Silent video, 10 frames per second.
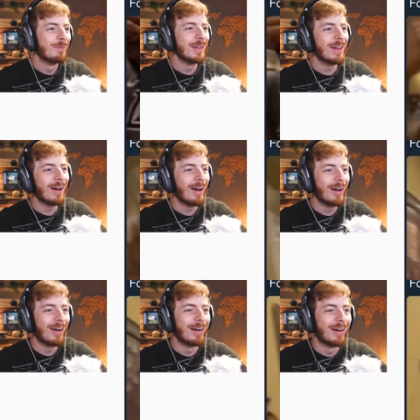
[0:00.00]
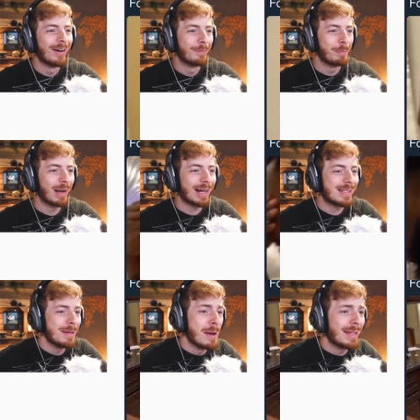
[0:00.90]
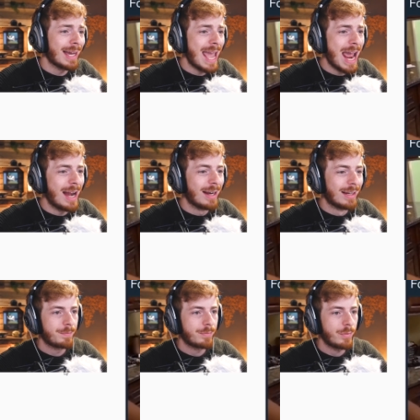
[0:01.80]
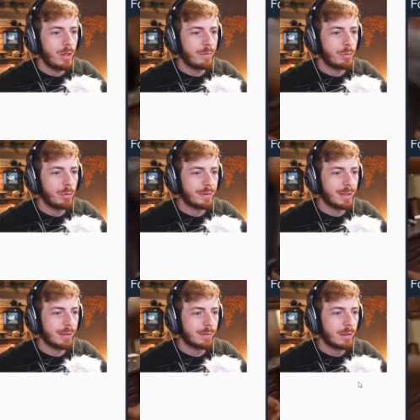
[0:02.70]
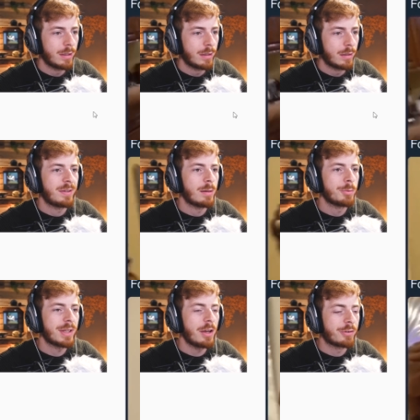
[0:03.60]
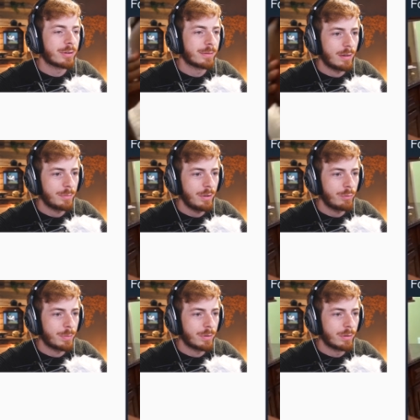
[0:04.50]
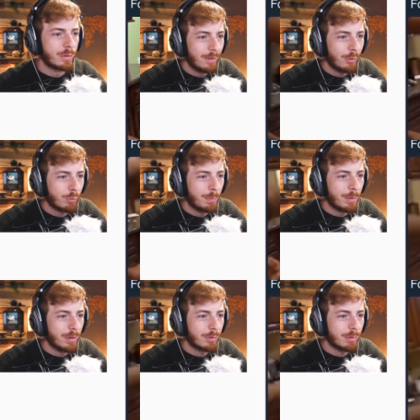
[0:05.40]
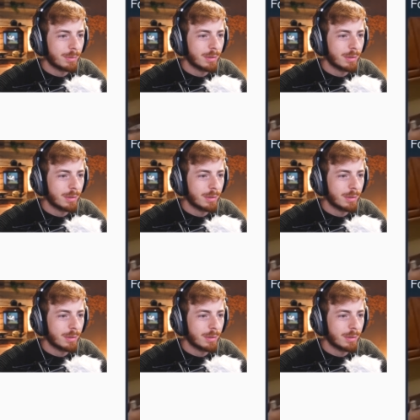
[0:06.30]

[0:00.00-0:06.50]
Mais non Faut pas gâcher le matériel Il l'a violenté, hein. Mais c'est un montage C'est un montage ou pas Non, je crois pas, je crois